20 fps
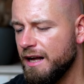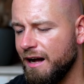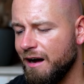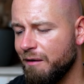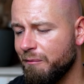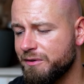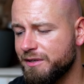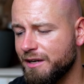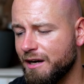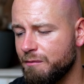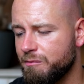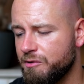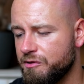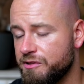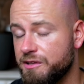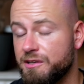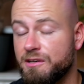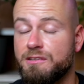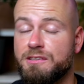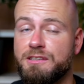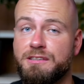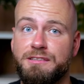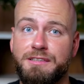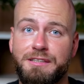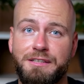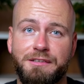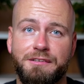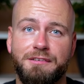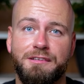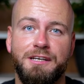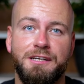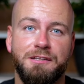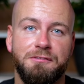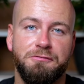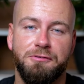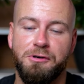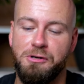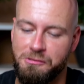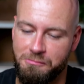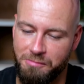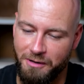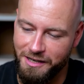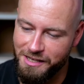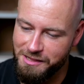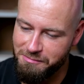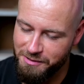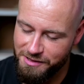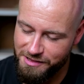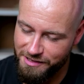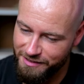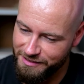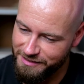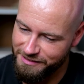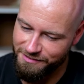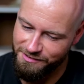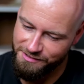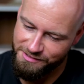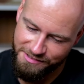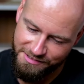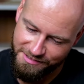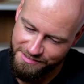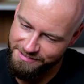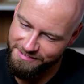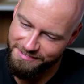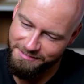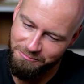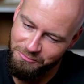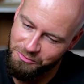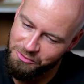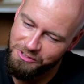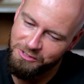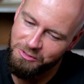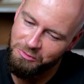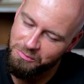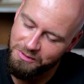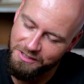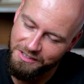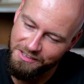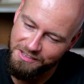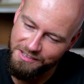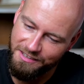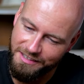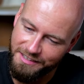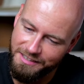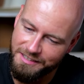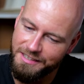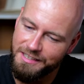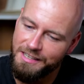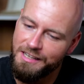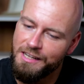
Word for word: Aber ich habe sicherlich nicht den vollen Preis bezahlt. Das muss nicht unbedingt sein.